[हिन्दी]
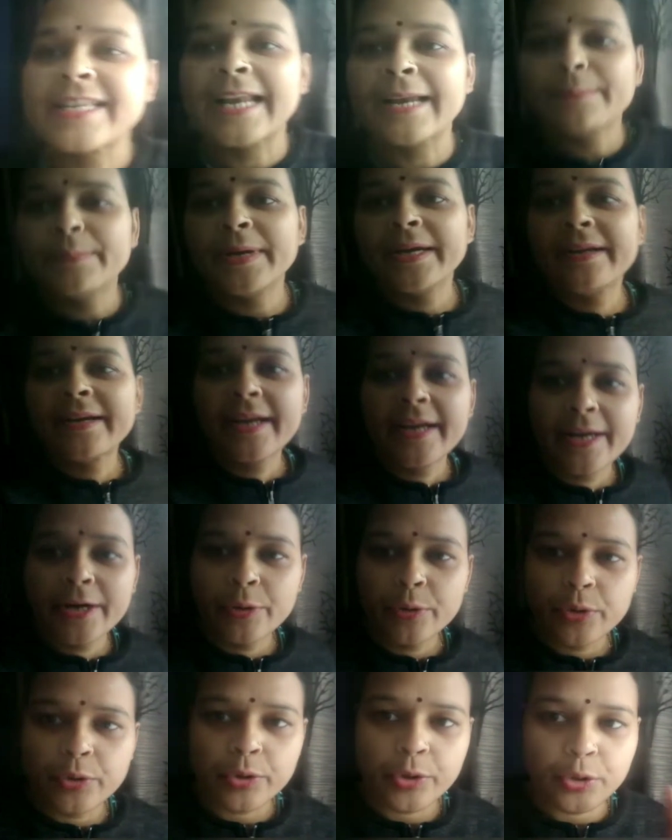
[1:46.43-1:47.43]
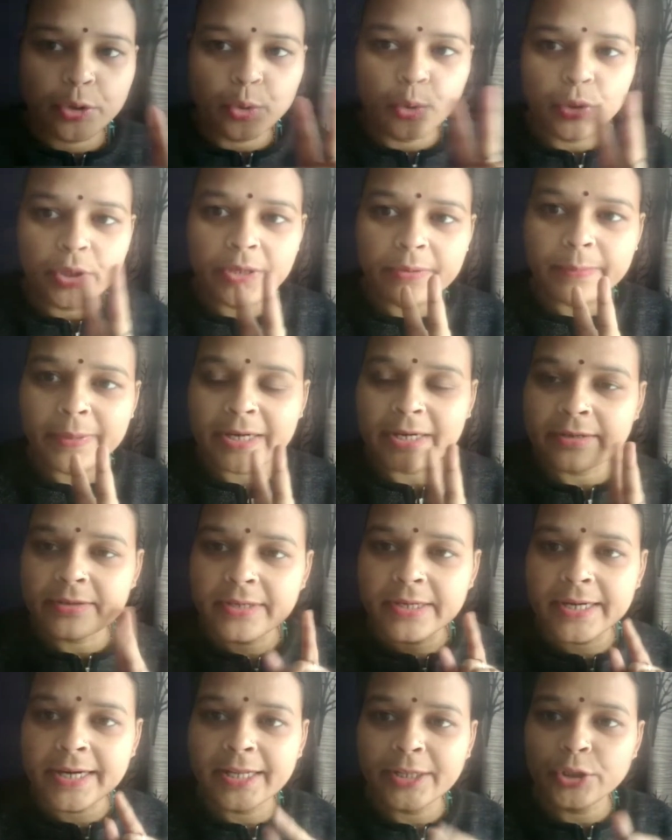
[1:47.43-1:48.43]
सेलिब्रेट कर रहे हो क्योंकि दो दिन मकर
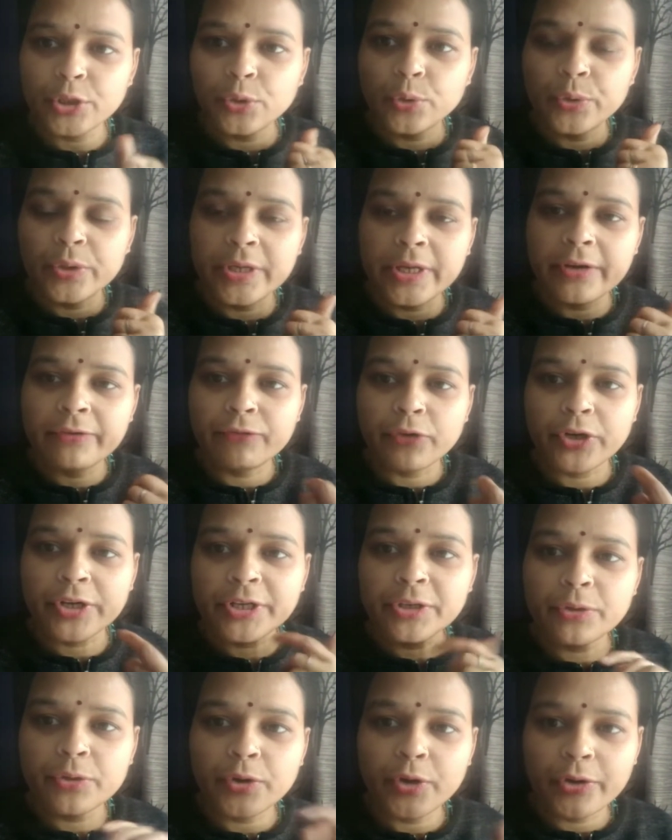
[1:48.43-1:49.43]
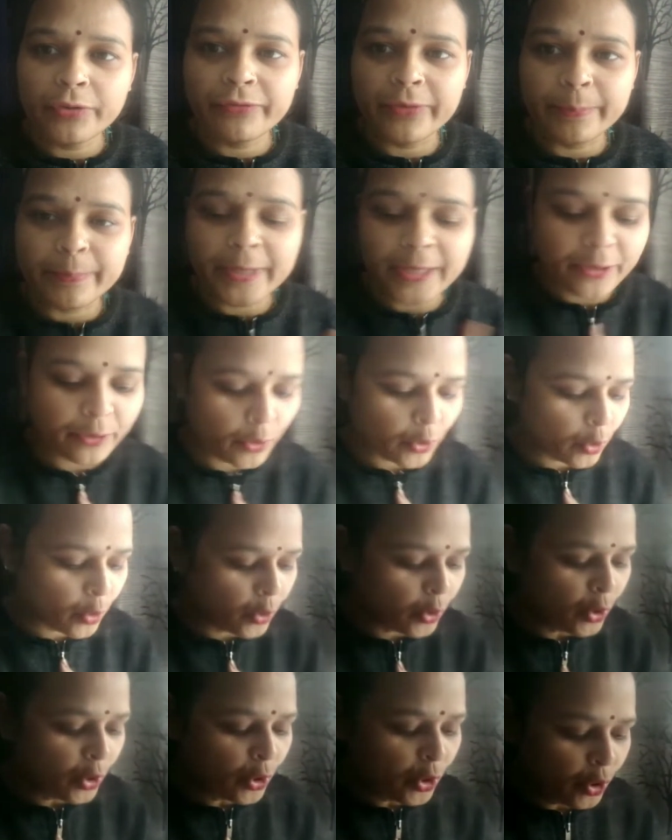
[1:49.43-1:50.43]
संक्रांति हो रही है फोर्टीन को और फिफ्टीन को
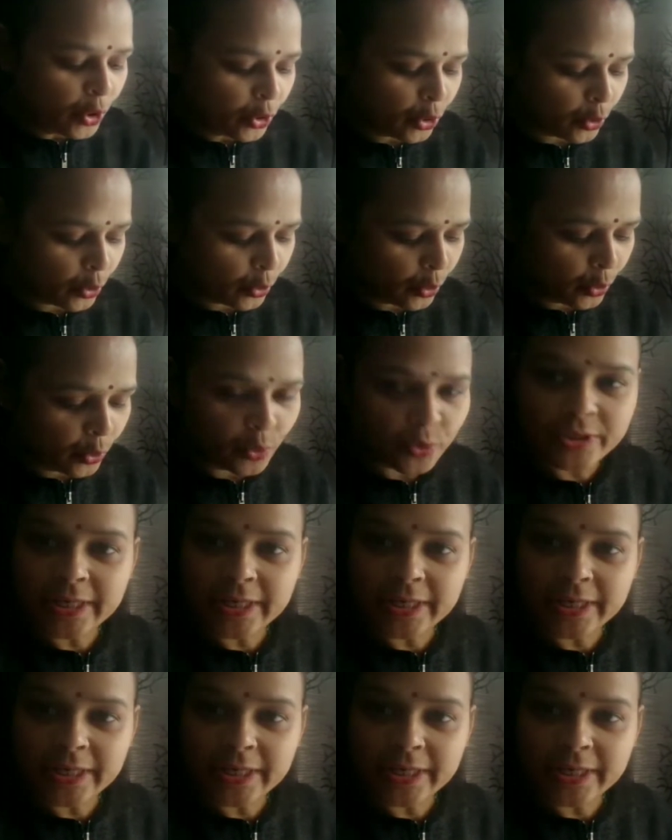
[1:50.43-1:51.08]
तो